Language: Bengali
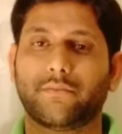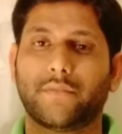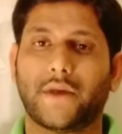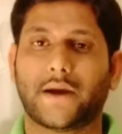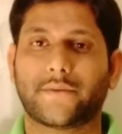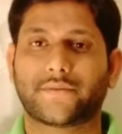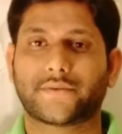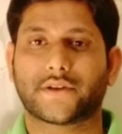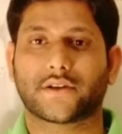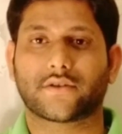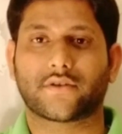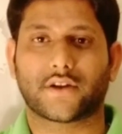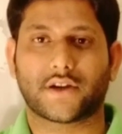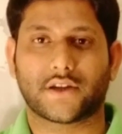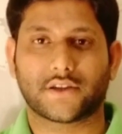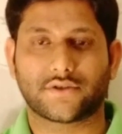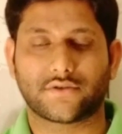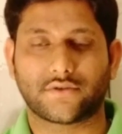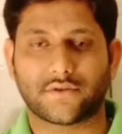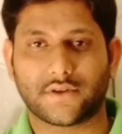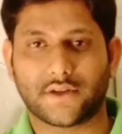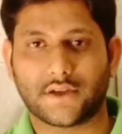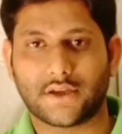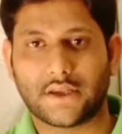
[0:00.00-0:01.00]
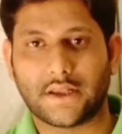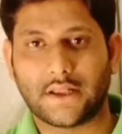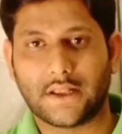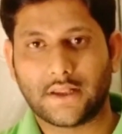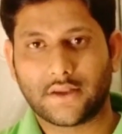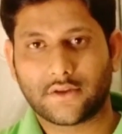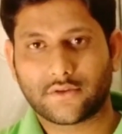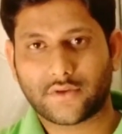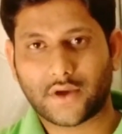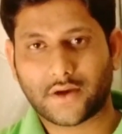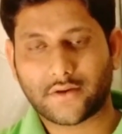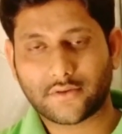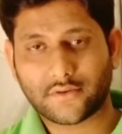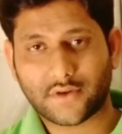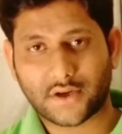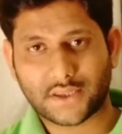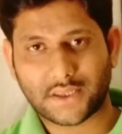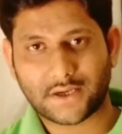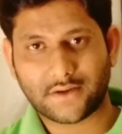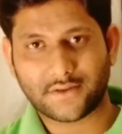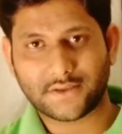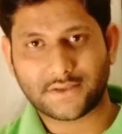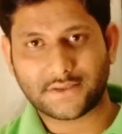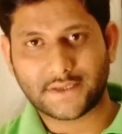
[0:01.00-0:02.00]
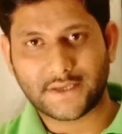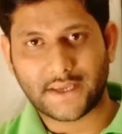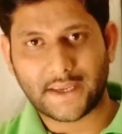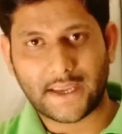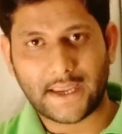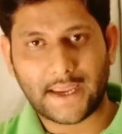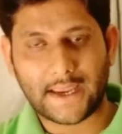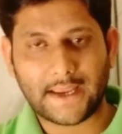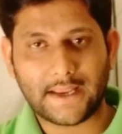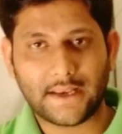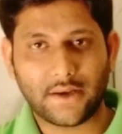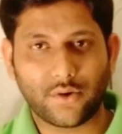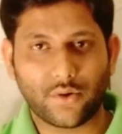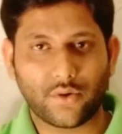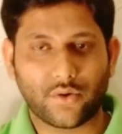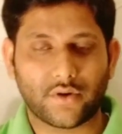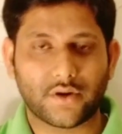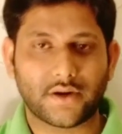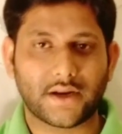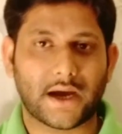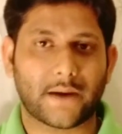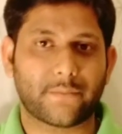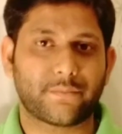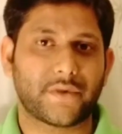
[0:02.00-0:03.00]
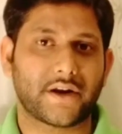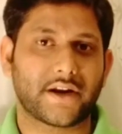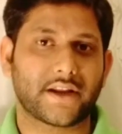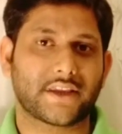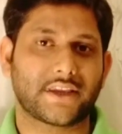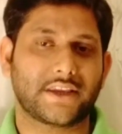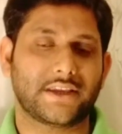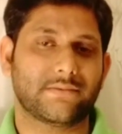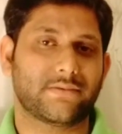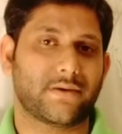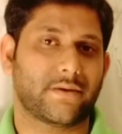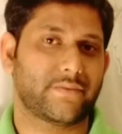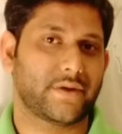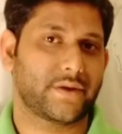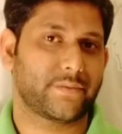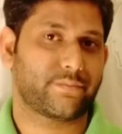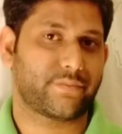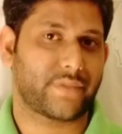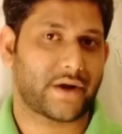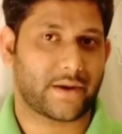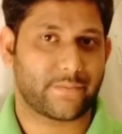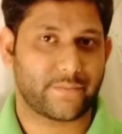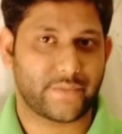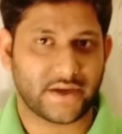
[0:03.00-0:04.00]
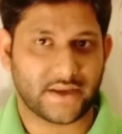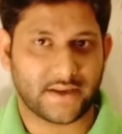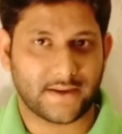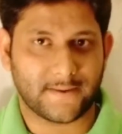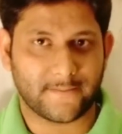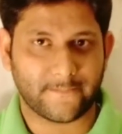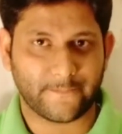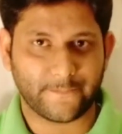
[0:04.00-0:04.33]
ব্যবসা করার জন্য তো এখন কথা হচ্ছে এই লোন আপনারা কিভাবে পাবেন